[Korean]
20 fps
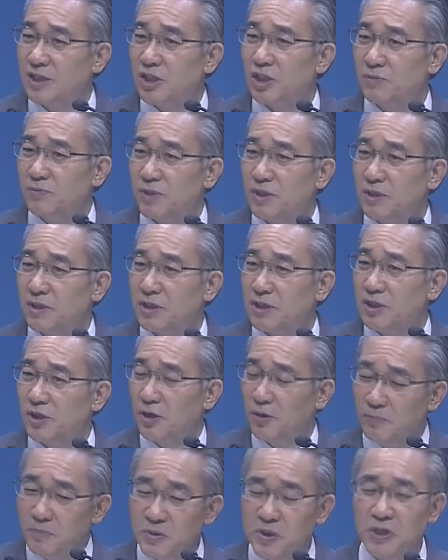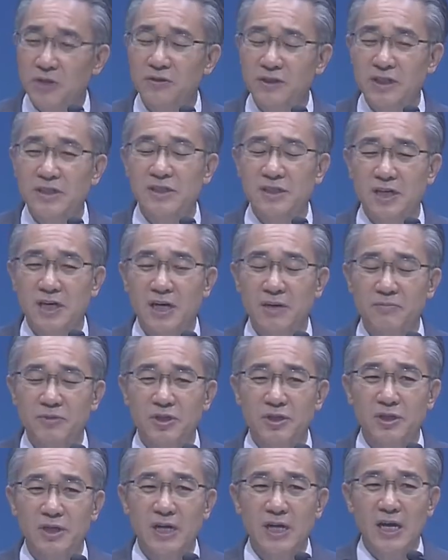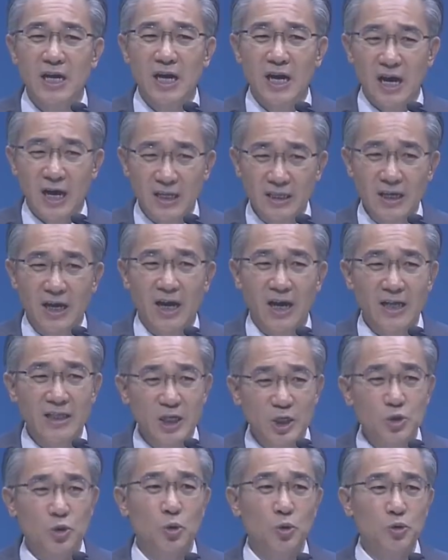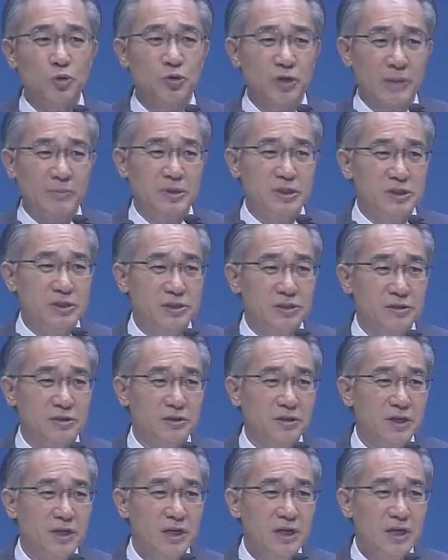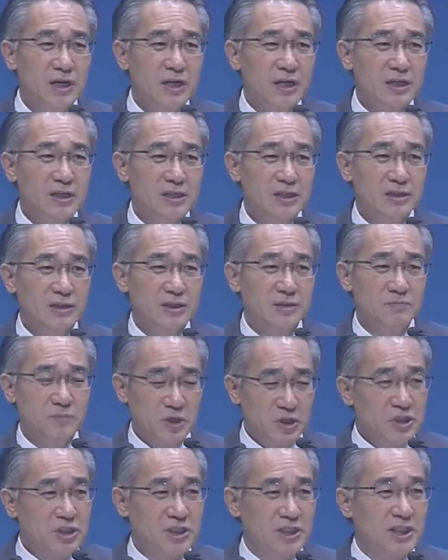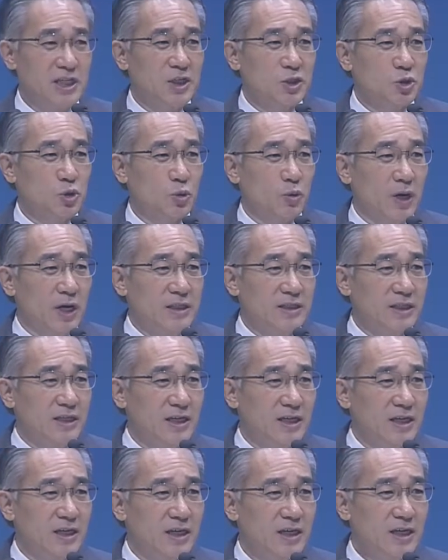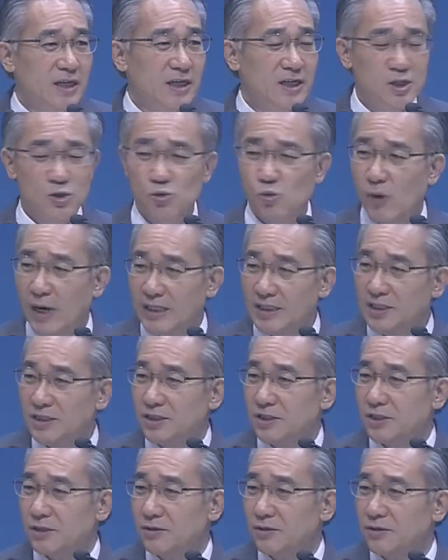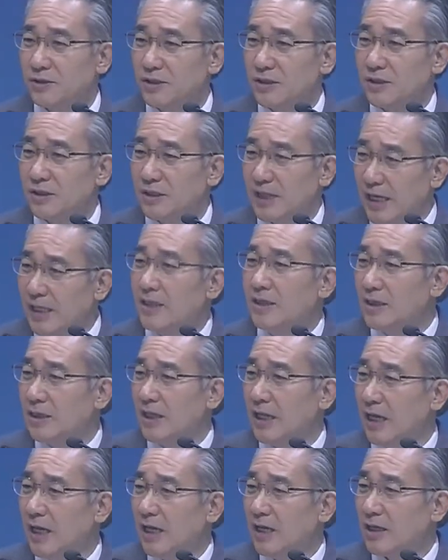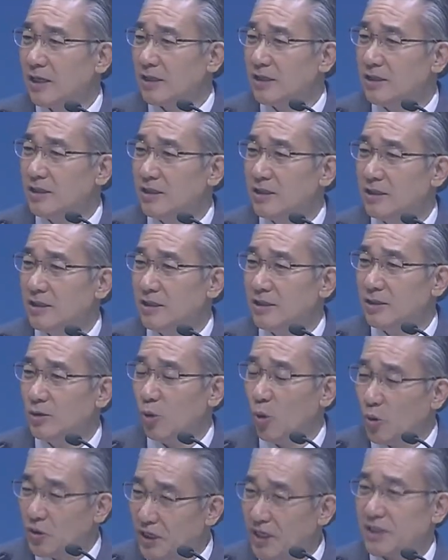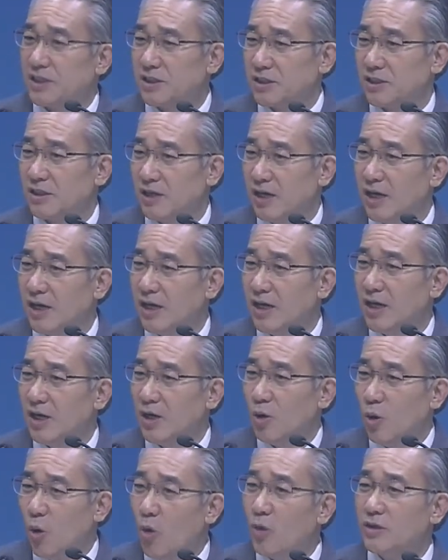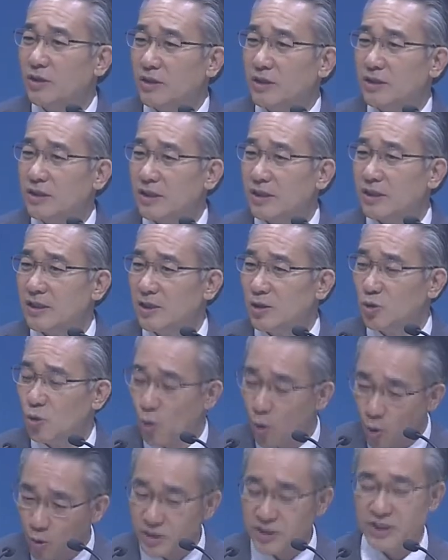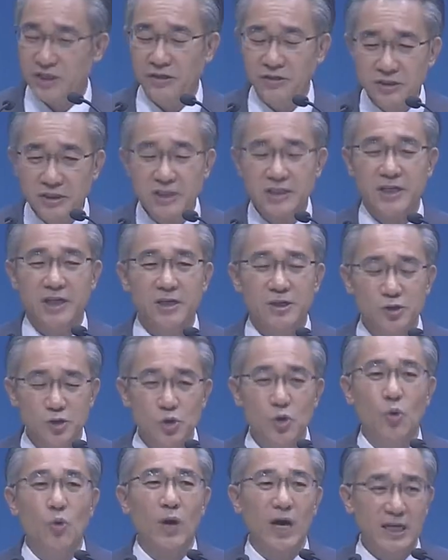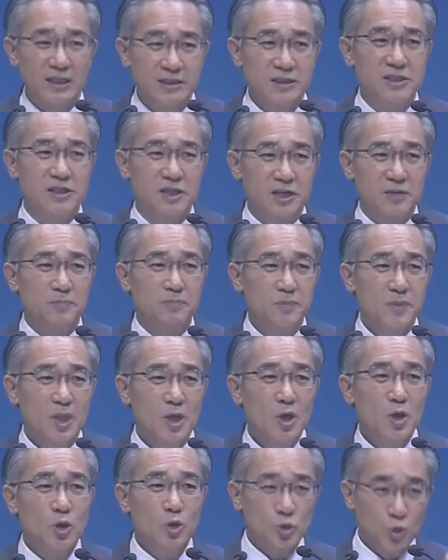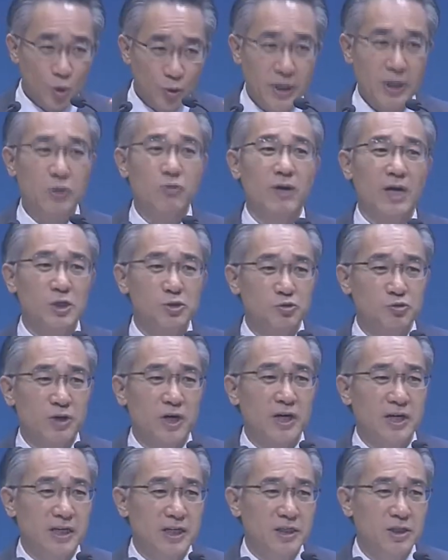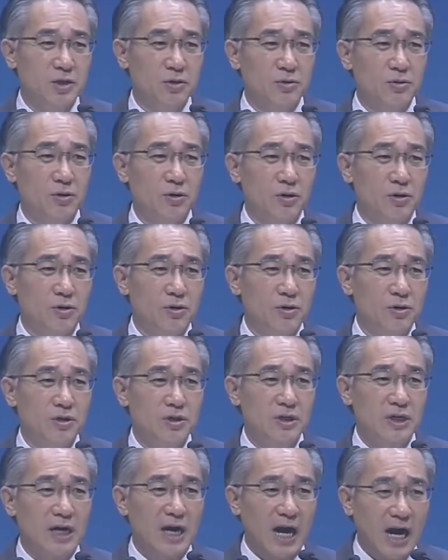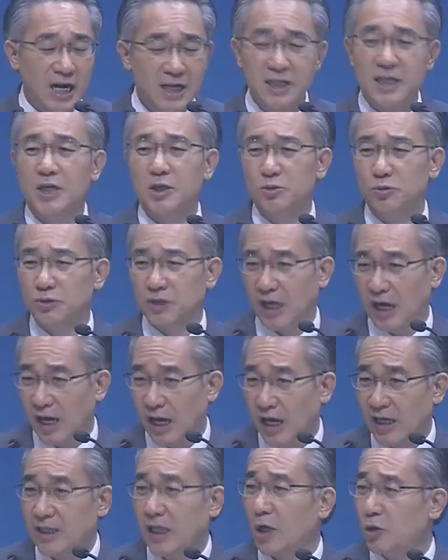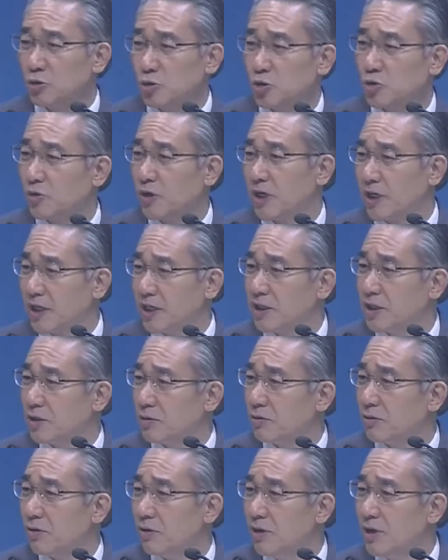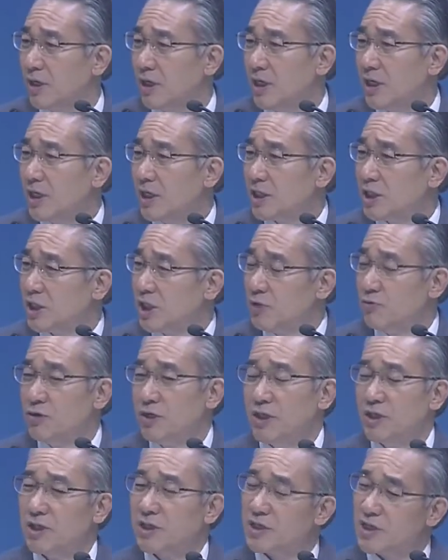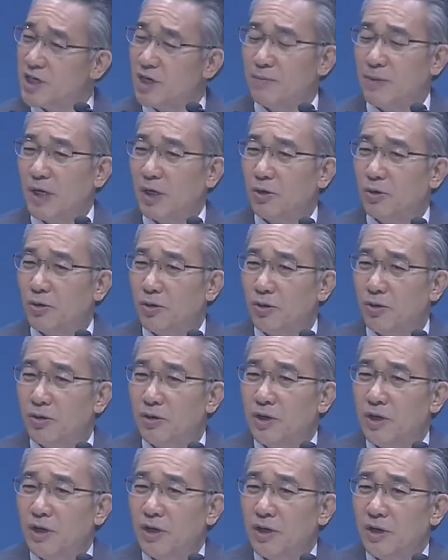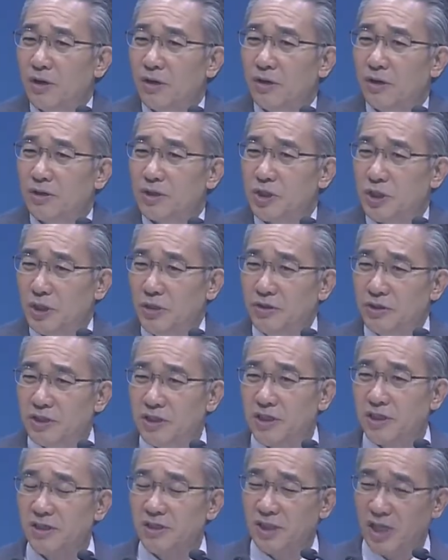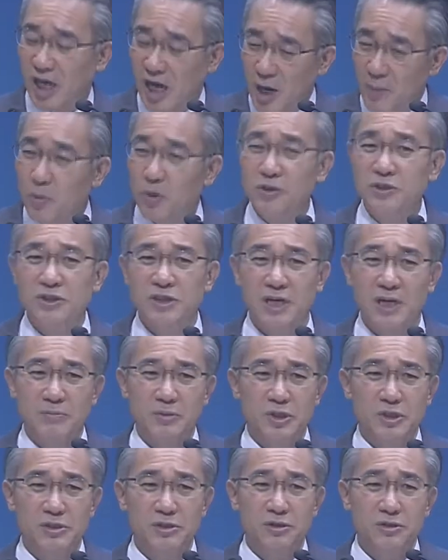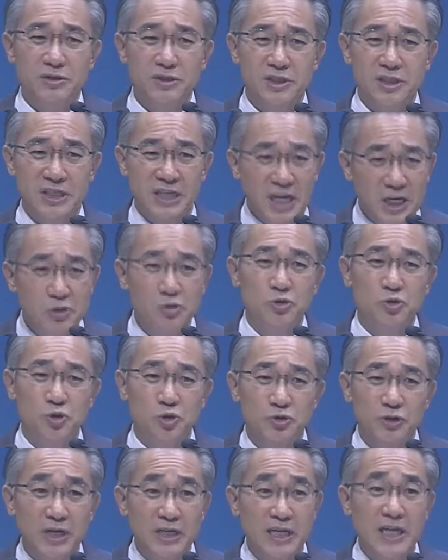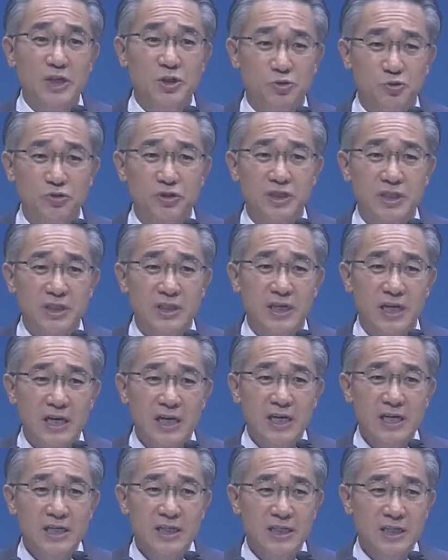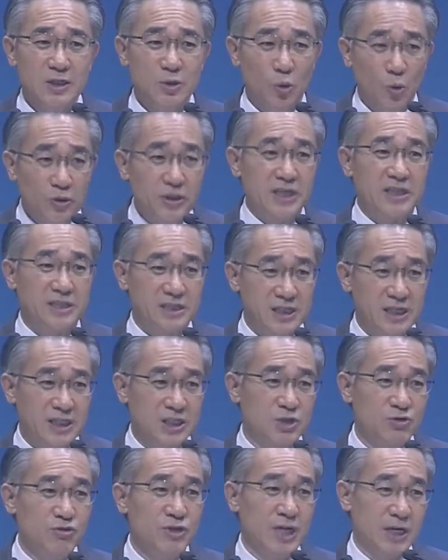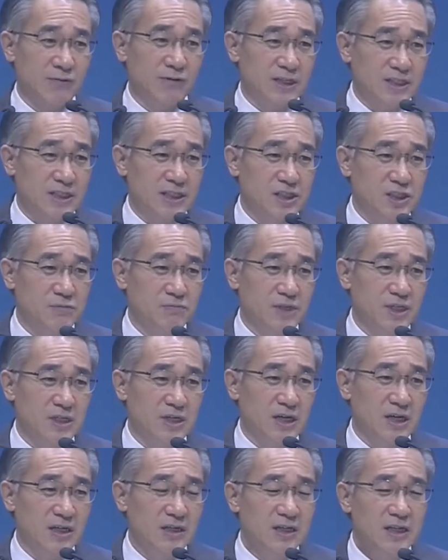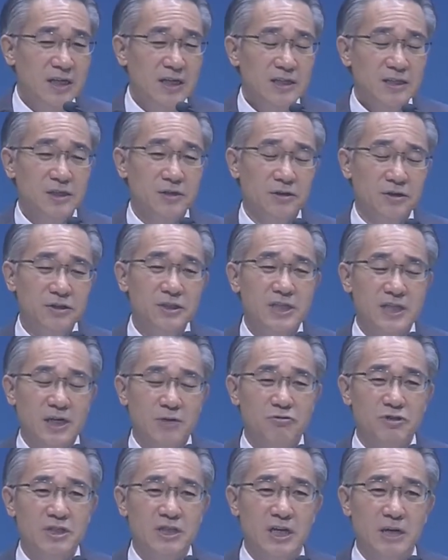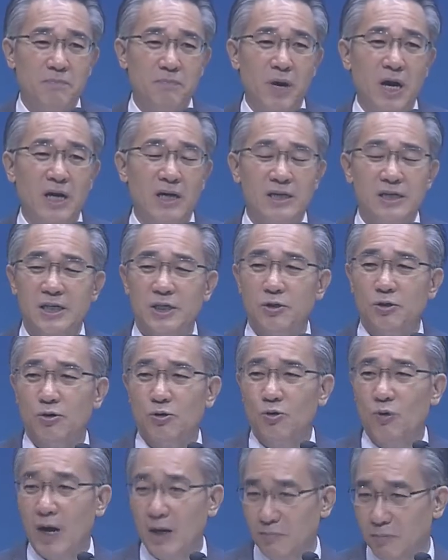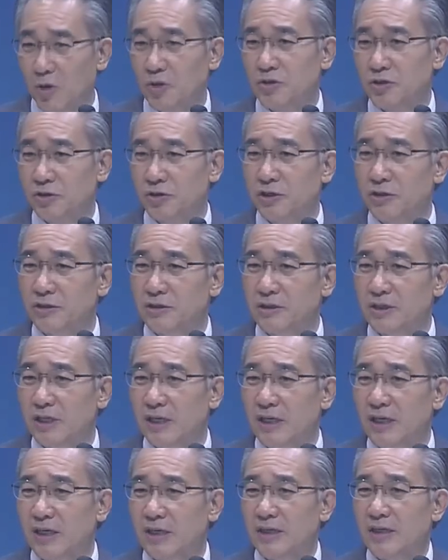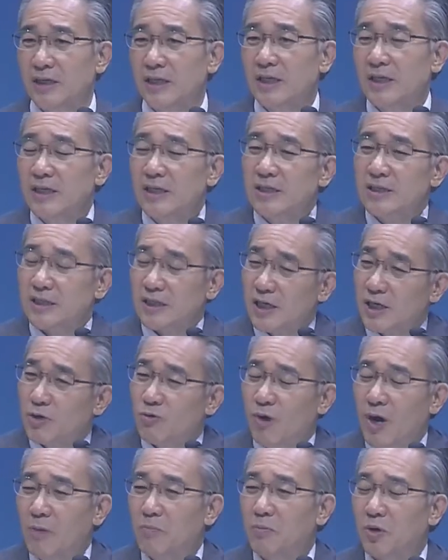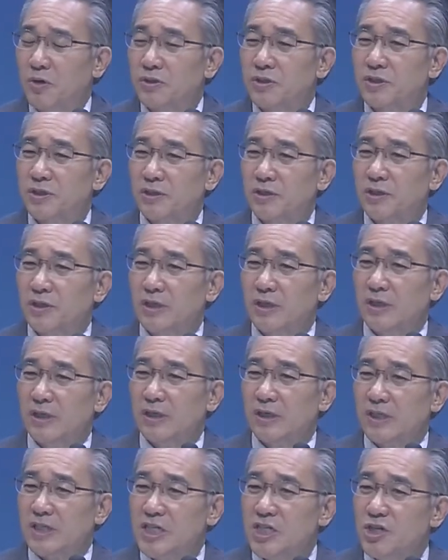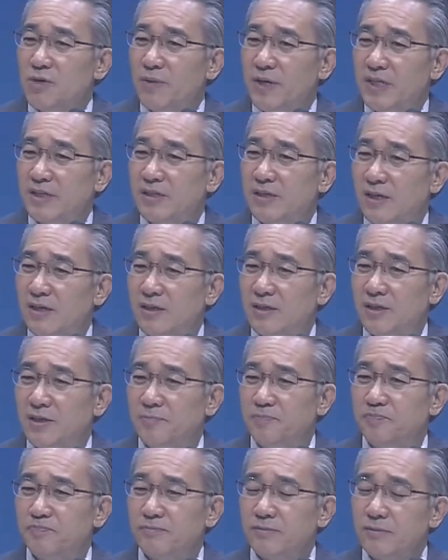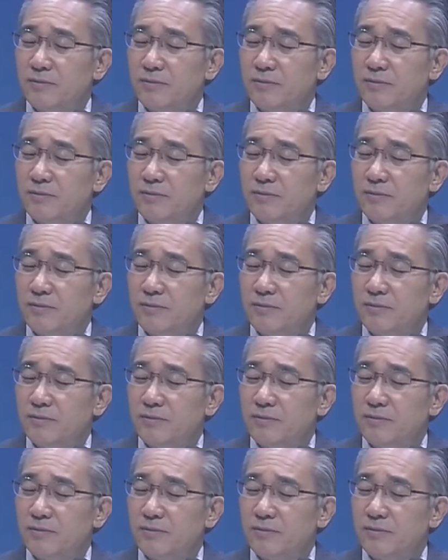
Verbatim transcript: 있으면 그 엄청난 사람을 하나하나 조율하면서 그 몇 시간 동안에 그 완성된 그 오케스트라 혹은 그 곡 전체를 소화하는 사람 노래도 할 줄 알아야 되고 악기도 다 다룰 줄 알아야 되고 지위는 그야말로 어, 전체를 다 보는 사람이죠. 예술 중에 예술이 이 오케스트라 지휘라고 하지 않습니까? 근데 어제가 우리나라 8 1호 광복절이었는데 제가 이 광복절 기념 행사를